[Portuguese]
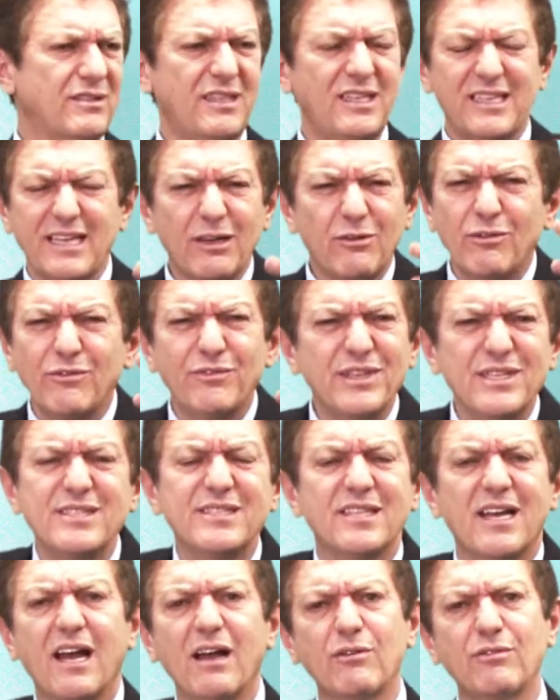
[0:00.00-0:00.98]
ele quer
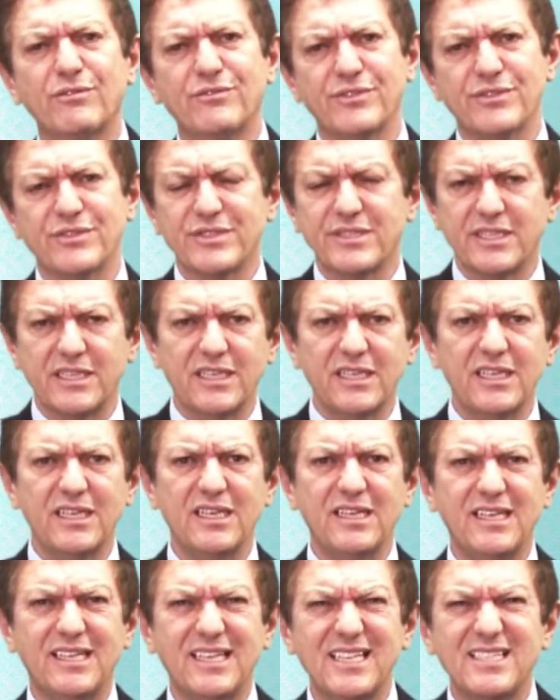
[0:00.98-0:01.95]
conversar com você,
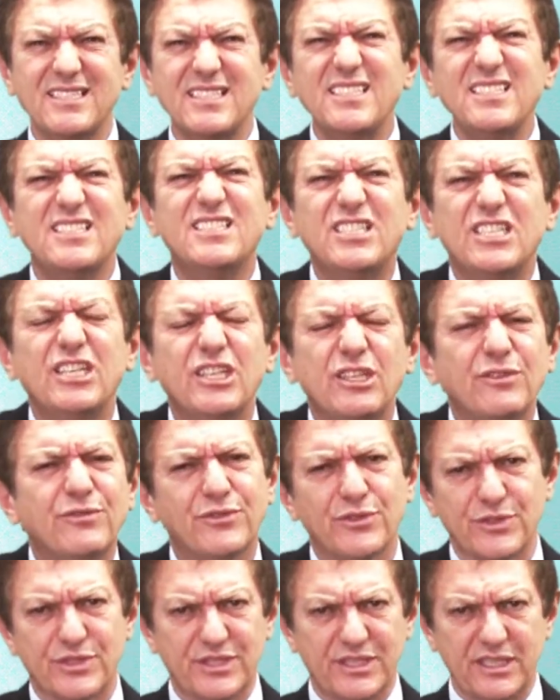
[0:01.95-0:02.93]
ele quer sentir
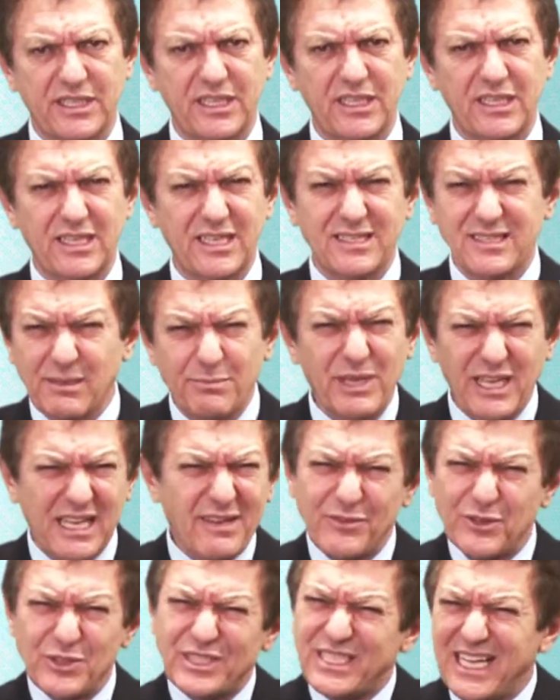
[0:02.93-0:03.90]
você, ele quer saber
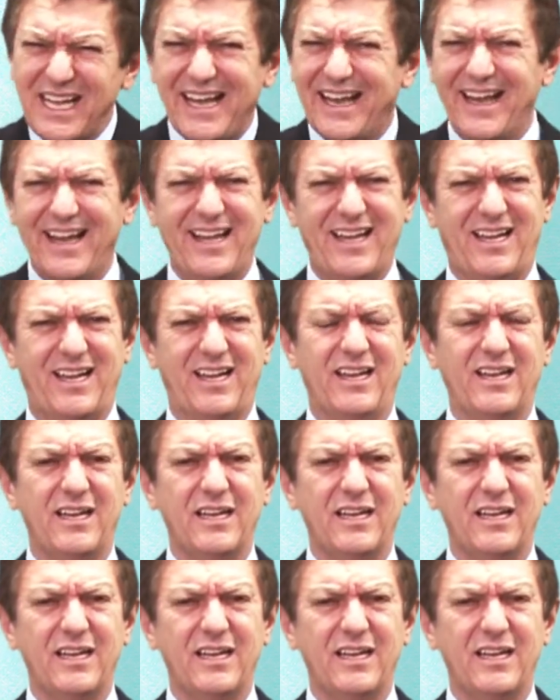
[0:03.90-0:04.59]
quem você é.